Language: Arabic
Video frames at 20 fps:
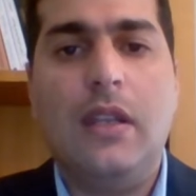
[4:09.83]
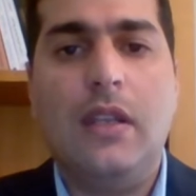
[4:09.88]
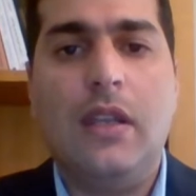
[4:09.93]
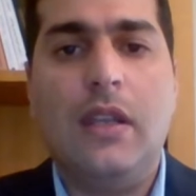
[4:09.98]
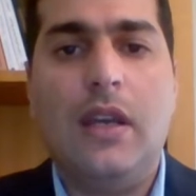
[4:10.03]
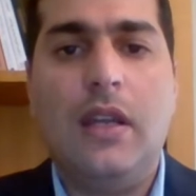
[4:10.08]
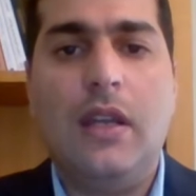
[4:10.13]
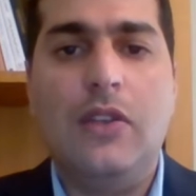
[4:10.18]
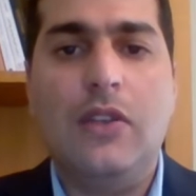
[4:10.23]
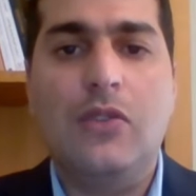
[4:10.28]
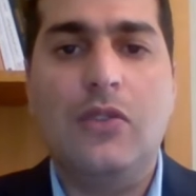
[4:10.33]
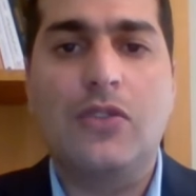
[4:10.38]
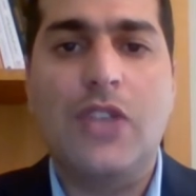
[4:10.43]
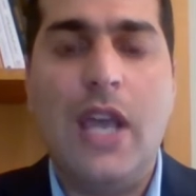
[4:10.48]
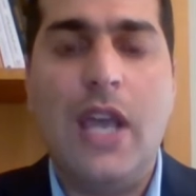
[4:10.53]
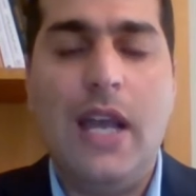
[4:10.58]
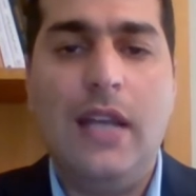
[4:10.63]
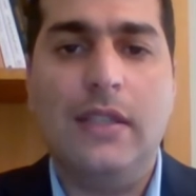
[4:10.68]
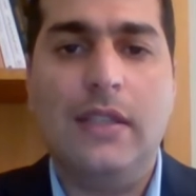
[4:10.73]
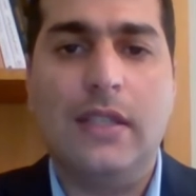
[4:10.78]
يعني
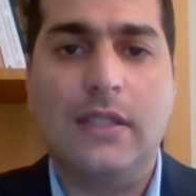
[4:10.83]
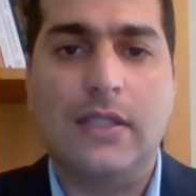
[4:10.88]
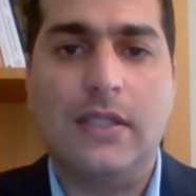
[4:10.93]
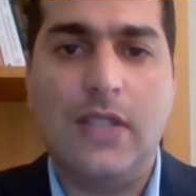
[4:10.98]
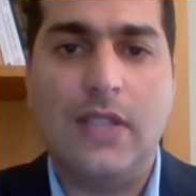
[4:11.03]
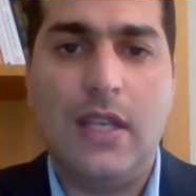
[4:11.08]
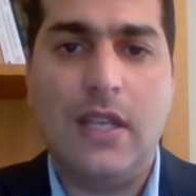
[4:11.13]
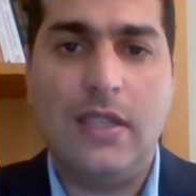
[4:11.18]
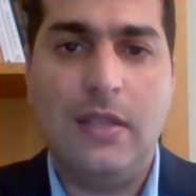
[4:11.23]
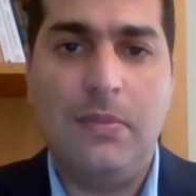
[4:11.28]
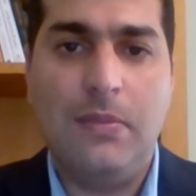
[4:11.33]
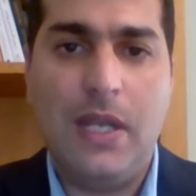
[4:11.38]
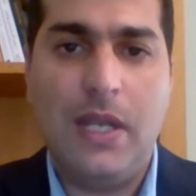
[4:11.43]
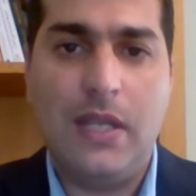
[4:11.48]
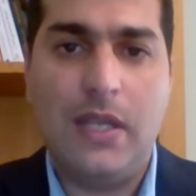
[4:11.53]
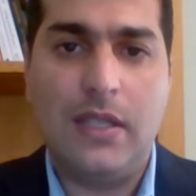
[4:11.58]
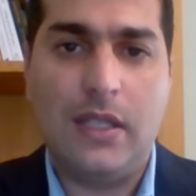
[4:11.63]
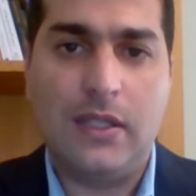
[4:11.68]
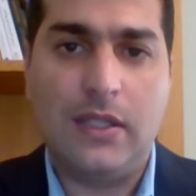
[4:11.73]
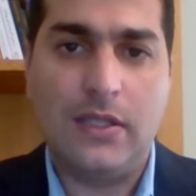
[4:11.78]
يساعد اقتصاد
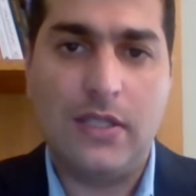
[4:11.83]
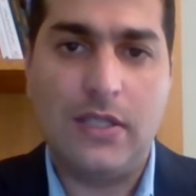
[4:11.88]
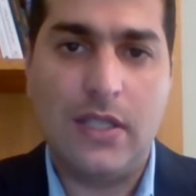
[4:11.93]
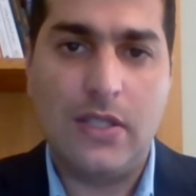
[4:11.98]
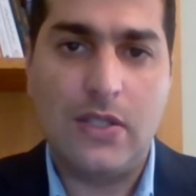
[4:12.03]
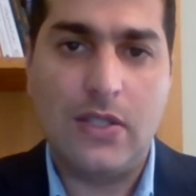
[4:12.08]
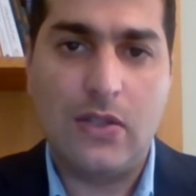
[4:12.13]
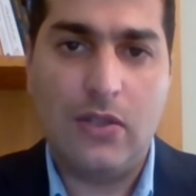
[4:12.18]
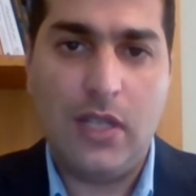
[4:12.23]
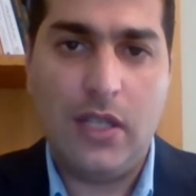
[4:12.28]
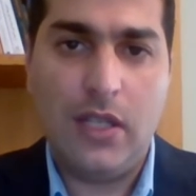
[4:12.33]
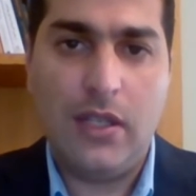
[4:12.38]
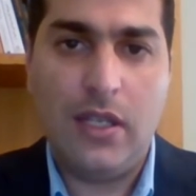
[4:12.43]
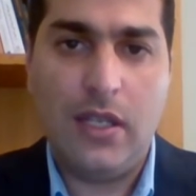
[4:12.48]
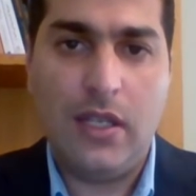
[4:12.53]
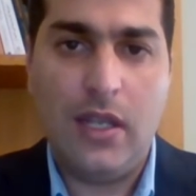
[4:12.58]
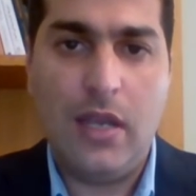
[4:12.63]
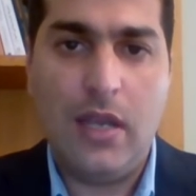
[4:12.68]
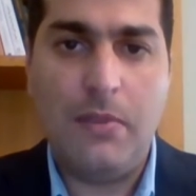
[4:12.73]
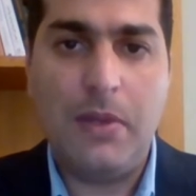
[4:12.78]
البلاد، اقتصاد اسكتلندا
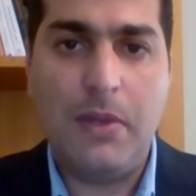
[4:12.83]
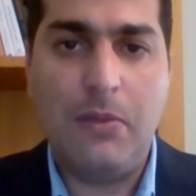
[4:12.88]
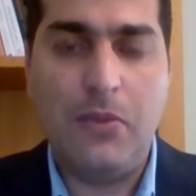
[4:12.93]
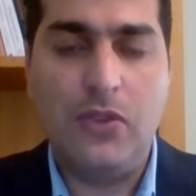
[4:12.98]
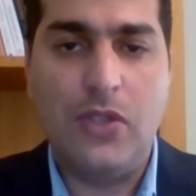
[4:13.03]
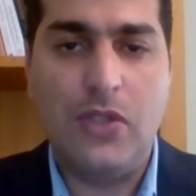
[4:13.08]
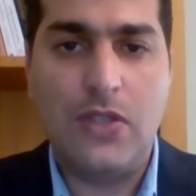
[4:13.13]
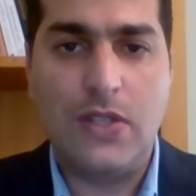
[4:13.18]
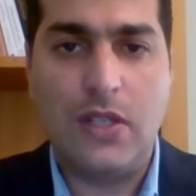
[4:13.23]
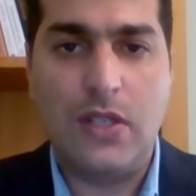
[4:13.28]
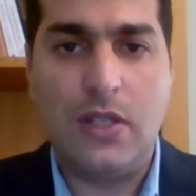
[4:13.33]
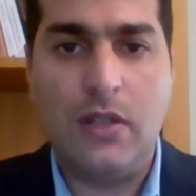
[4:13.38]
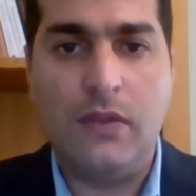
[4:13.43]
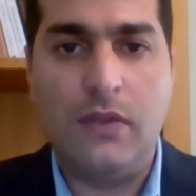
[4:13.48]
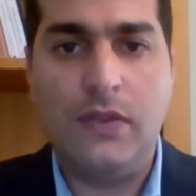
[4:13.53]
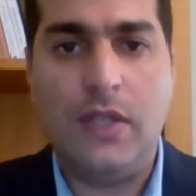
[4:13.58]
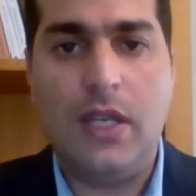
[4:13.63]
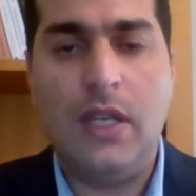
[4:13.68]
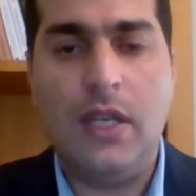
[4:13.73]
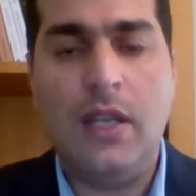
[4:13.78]
النامي المنتج
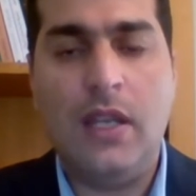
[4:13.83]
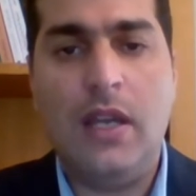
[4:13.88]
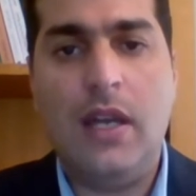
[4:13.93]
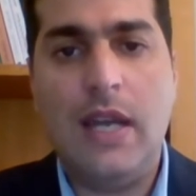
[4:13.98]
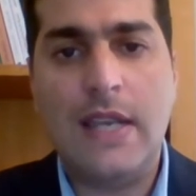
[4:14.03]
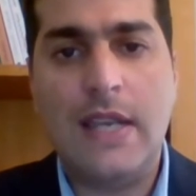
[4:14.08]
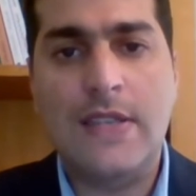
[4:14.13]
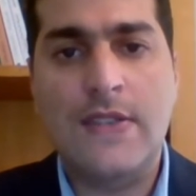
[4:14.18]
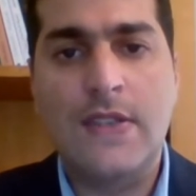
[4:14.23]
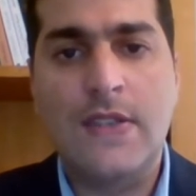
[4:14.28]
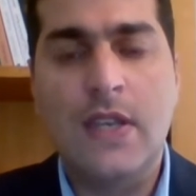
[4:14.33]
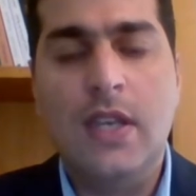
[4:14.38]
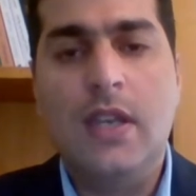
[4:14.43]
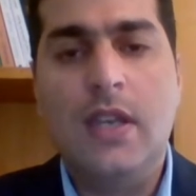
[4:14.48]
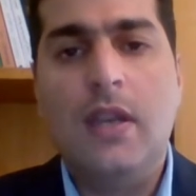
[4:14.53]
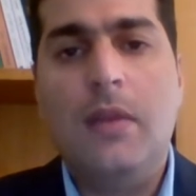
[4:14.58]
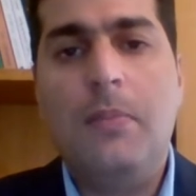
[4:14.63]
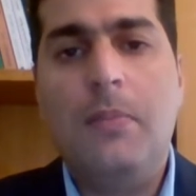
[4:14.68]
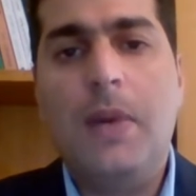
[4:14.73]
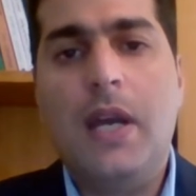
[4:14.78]
للنفط على عكس
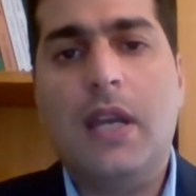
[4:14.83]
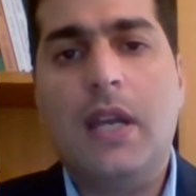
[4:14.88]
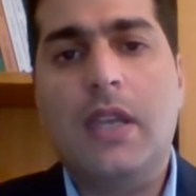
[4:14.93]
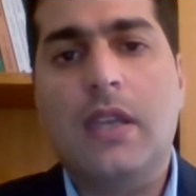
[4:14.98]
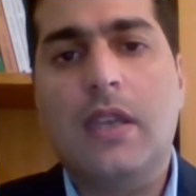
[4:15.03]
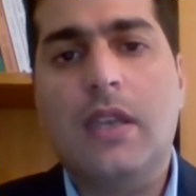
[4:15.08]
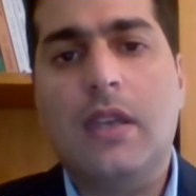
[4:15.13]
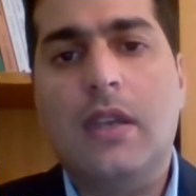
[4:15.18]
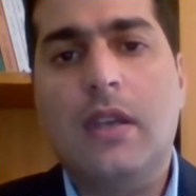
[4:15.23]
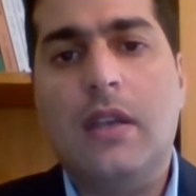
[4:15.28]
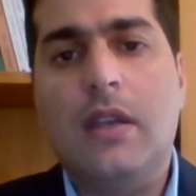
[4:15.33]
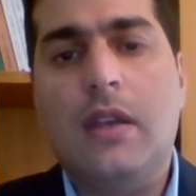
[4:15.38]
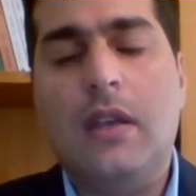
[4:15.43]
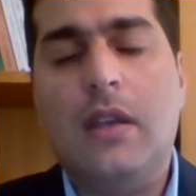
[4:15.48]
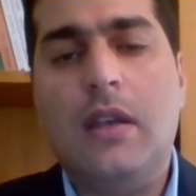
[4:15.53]
باقي